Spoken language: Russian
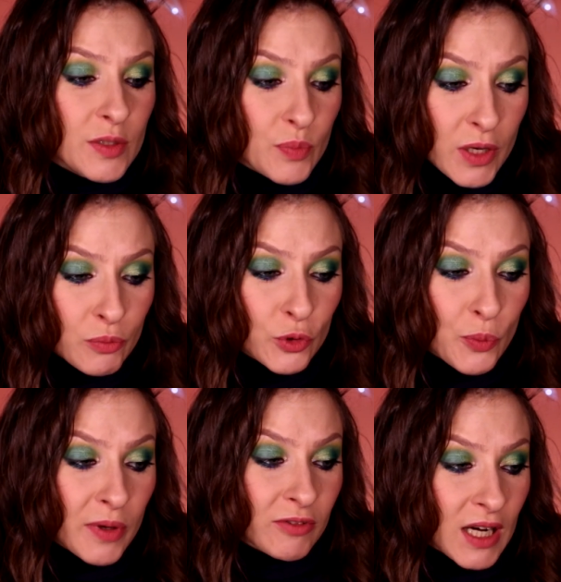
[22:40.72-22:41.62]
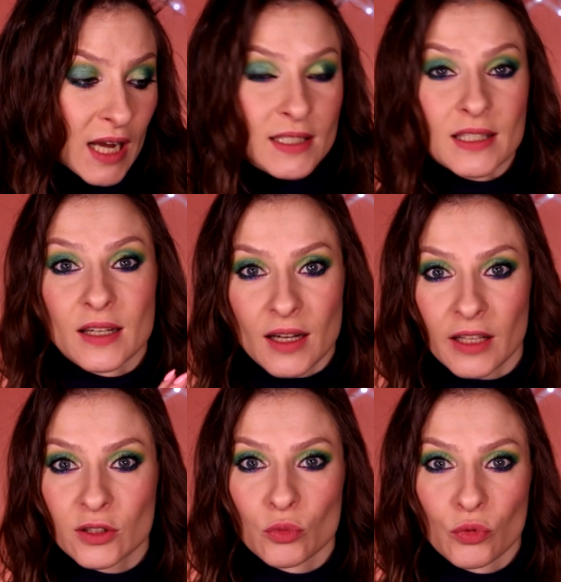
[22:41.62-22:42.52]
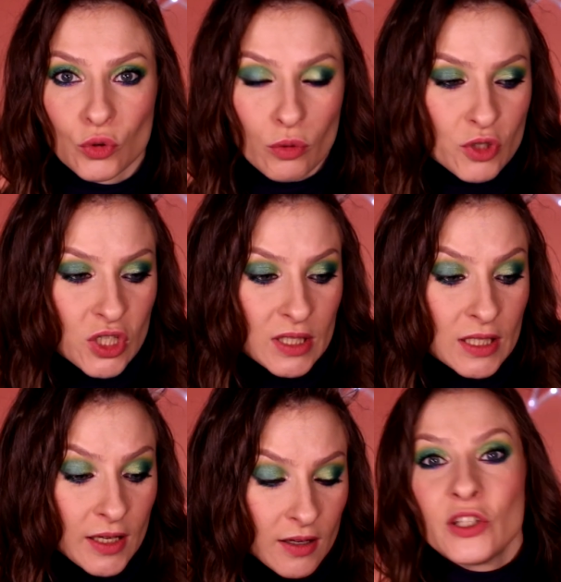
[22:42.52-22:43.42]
Теперь буду привыкать и к этому в том числе.